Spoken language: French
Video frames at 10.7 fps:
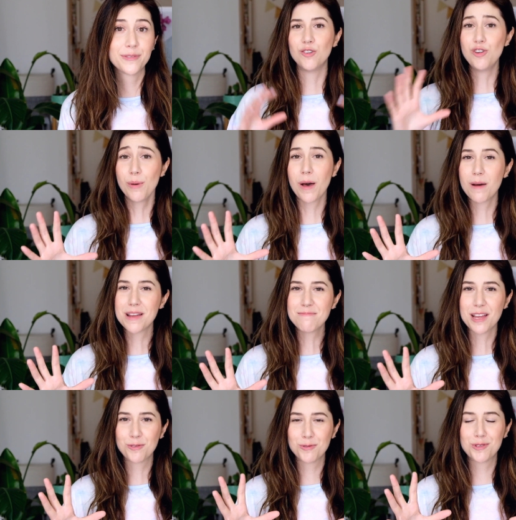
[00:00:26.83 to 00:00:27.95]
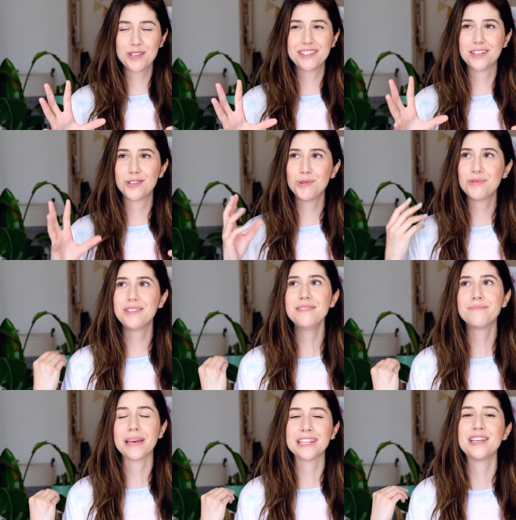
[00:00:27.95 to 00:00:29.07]
Le problème dans tout ça, c'est que je suis aussi
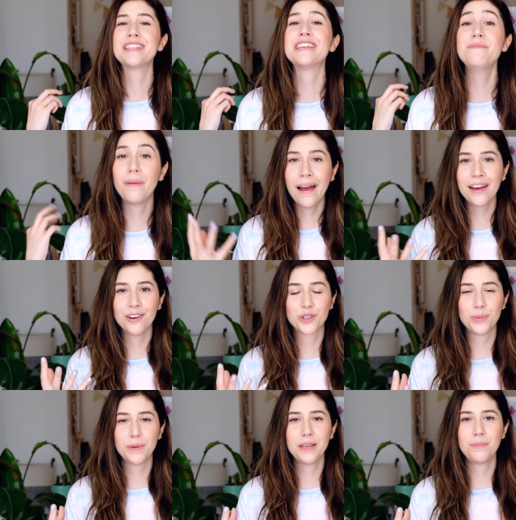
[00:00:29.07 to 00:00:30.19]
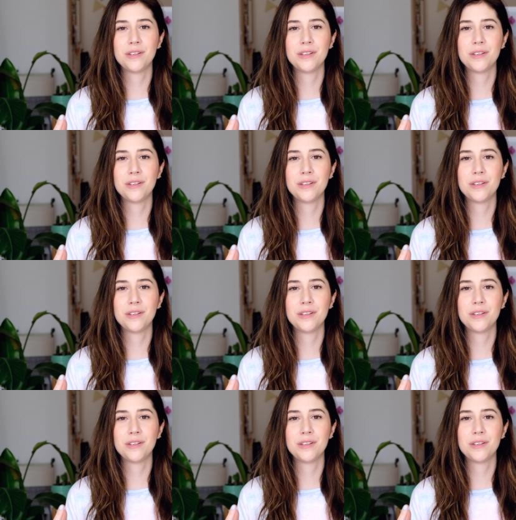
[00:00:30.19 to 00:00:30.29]
une personne hyper occupée,